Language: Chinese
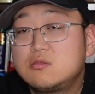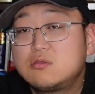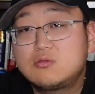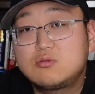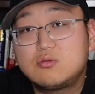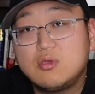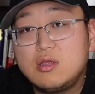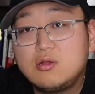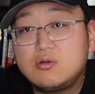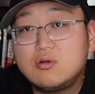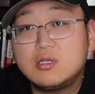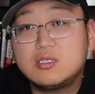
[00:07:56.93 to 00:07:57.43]

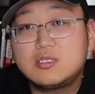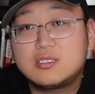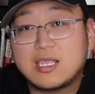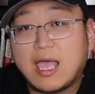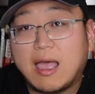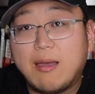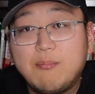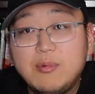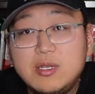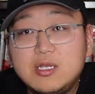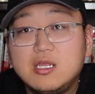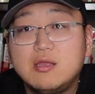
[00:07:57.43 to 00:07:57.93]
所以说
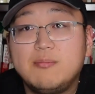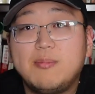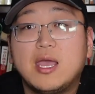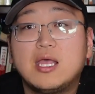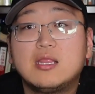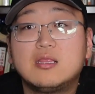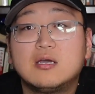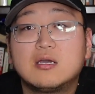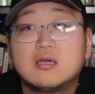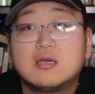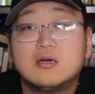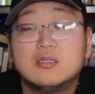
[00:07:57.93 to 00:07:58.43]
咱们这边
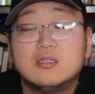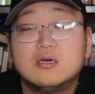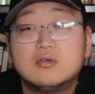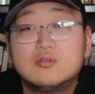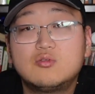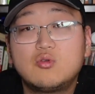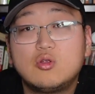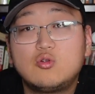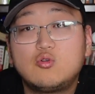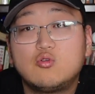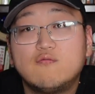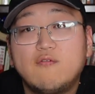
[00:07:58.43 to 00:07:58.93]
呢，可能
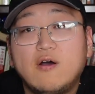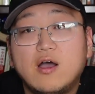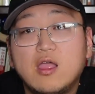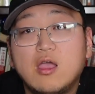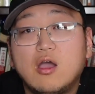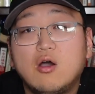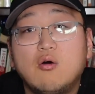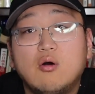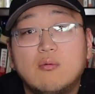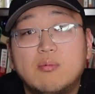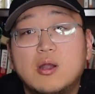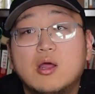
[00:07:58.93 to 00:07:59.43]
对处方
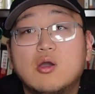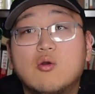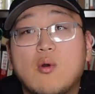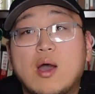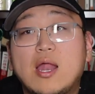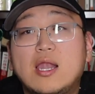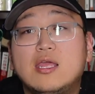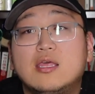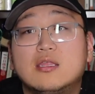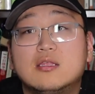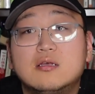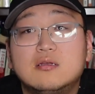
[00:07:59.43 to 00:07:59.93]
药。我不知道
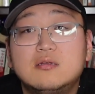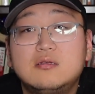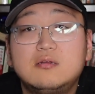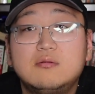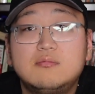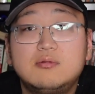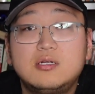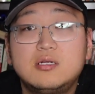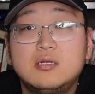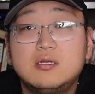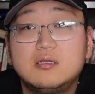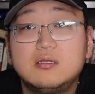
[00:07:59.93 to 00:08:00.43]
管理的是
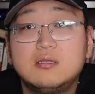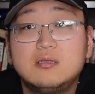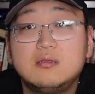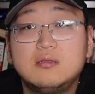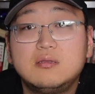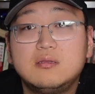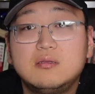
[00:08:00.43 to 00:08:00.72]
不是。